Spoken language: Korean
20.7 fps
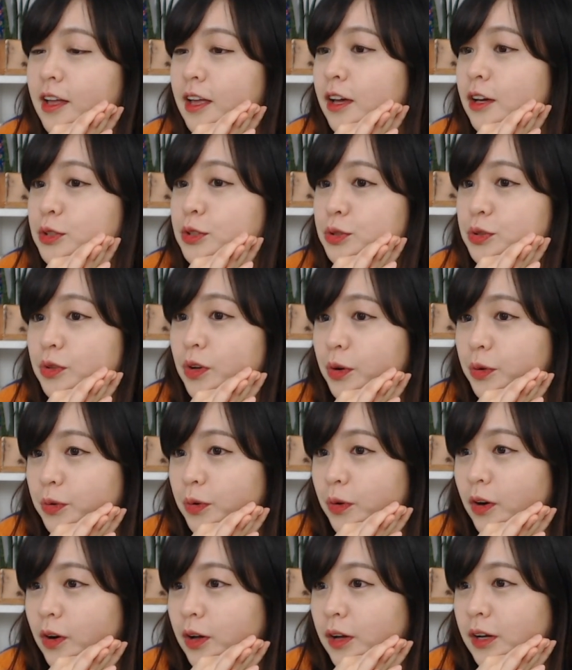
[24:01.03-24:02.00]

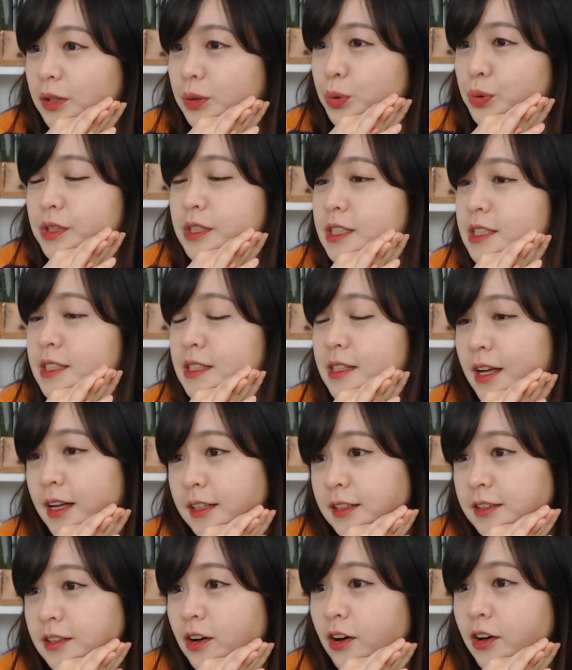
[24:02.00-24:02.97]
추억구어,
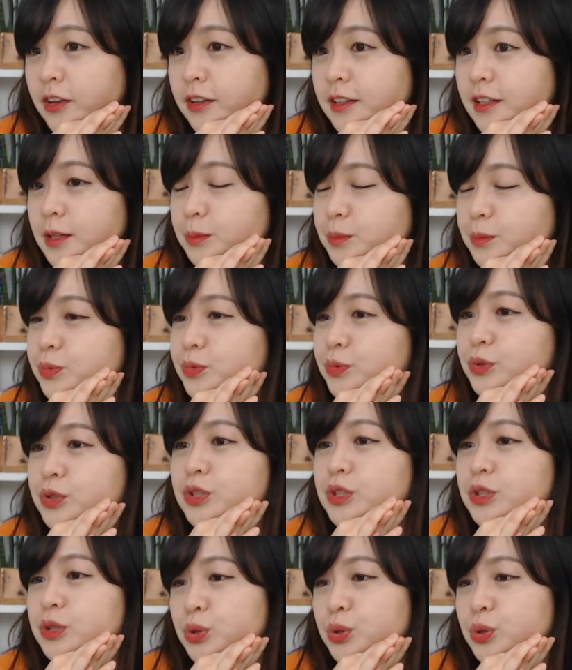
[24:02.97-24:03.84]
놓친다는 건 무술